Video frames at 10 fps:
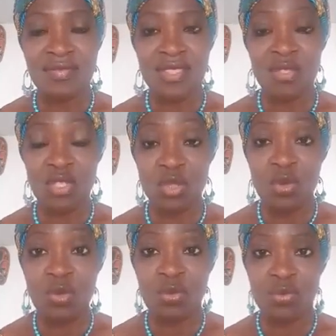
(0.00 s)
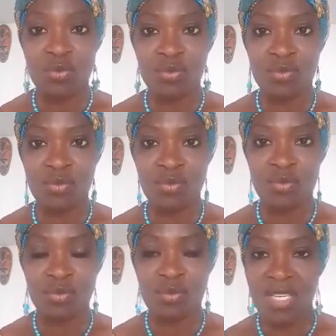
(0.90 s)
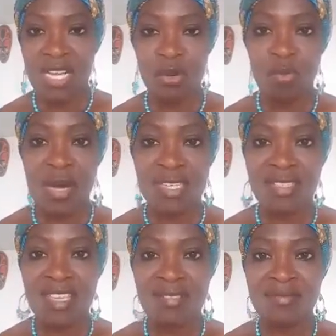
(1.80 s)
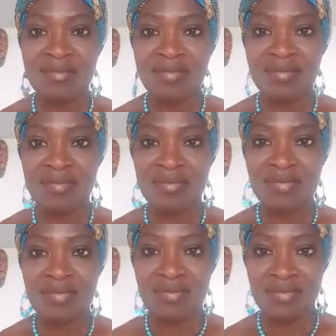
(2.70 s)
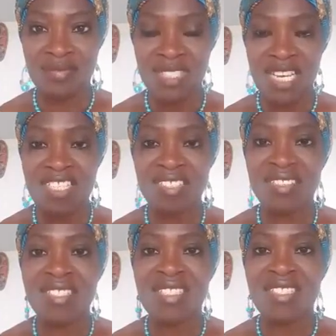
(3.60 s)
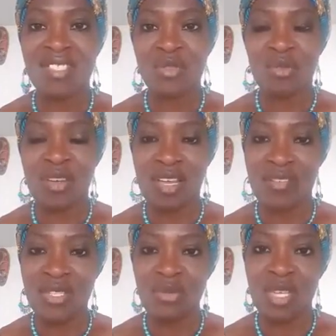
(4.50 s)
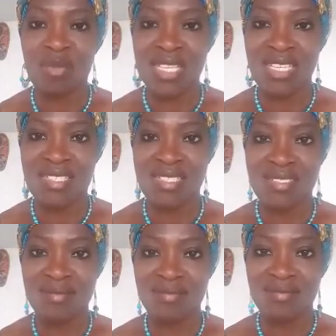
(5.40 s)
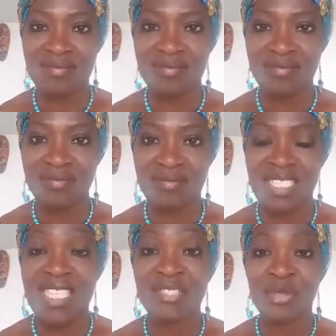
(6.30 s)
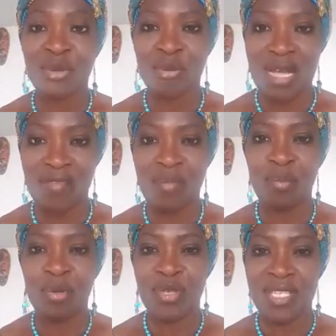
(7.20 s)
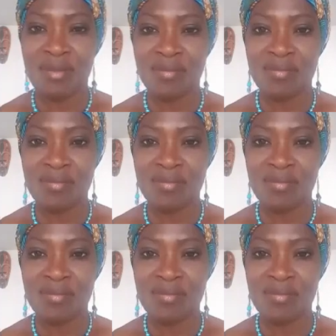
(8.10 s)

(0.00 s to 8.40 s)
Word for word: Le jour qu'Alo partait, il a chanté cette chanson avec son ami Cassie. Et les deux avaient pleuré.